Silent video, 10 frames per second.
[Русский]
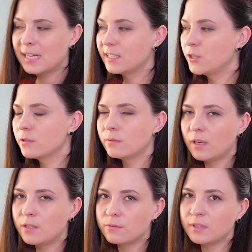Зачастую
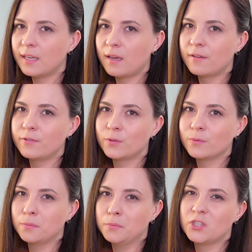отсюда я
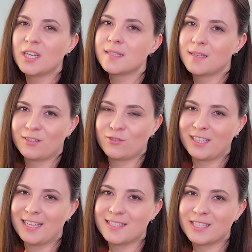веду частные
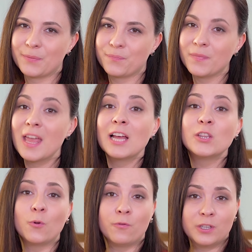консультации,
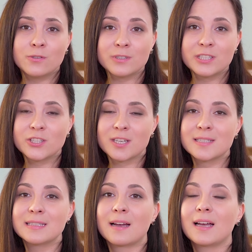но видео
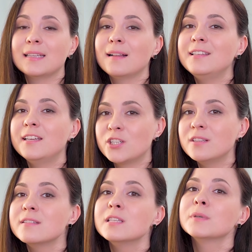сейчас на канал я
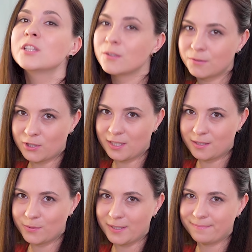решила снимать тоже отсюда.